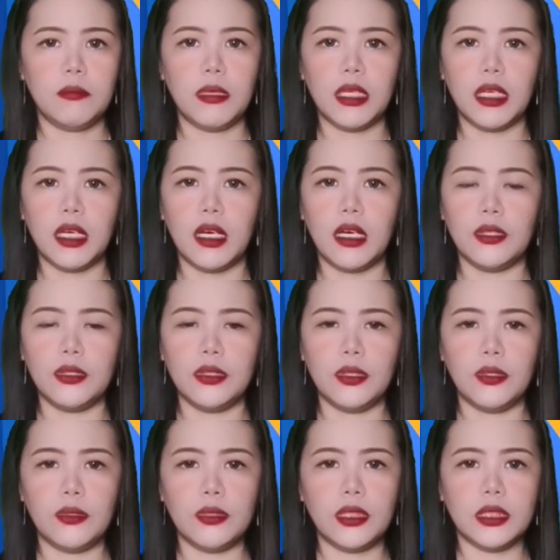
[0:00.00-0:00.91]
magkakaroon
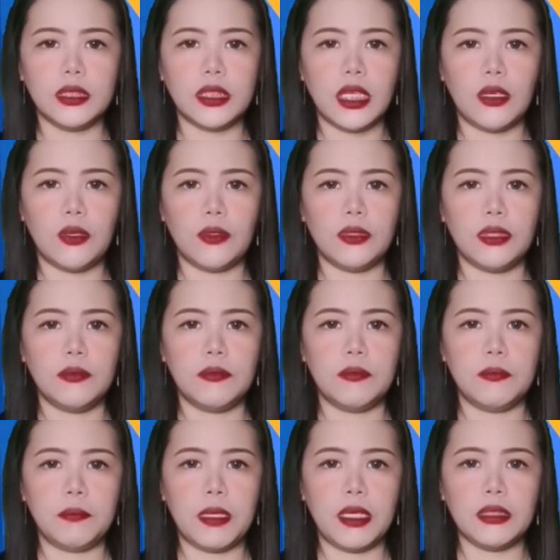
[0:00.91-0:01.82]
ako ng sahod
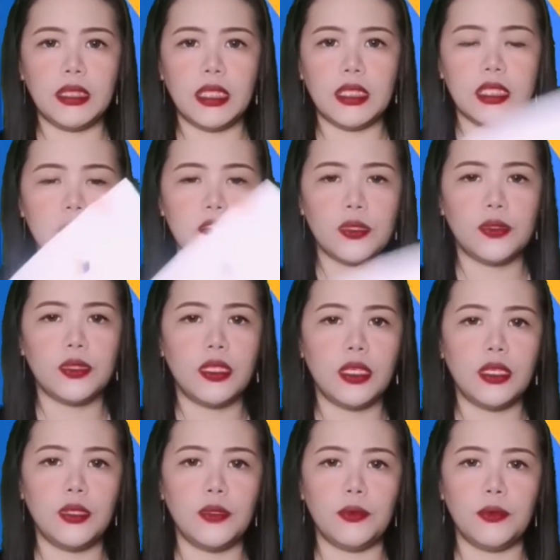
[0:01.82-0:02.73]
pag na-reach ko
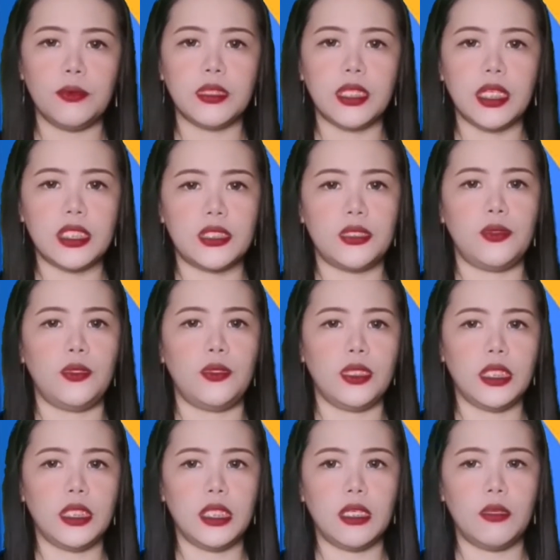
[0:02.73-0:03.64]
na yung
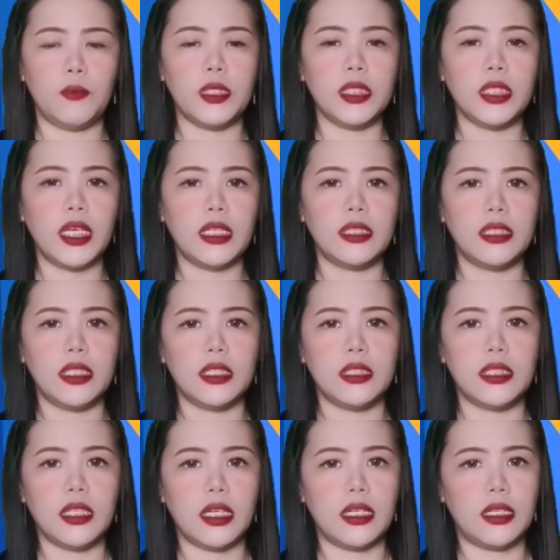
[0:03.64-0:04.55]
threshold na
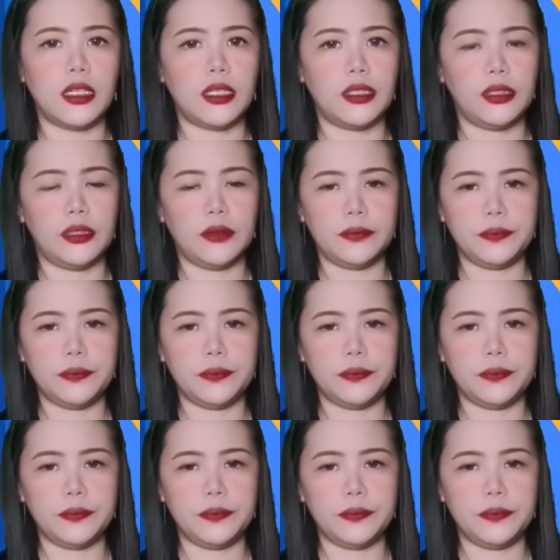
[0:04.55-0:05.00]
$100.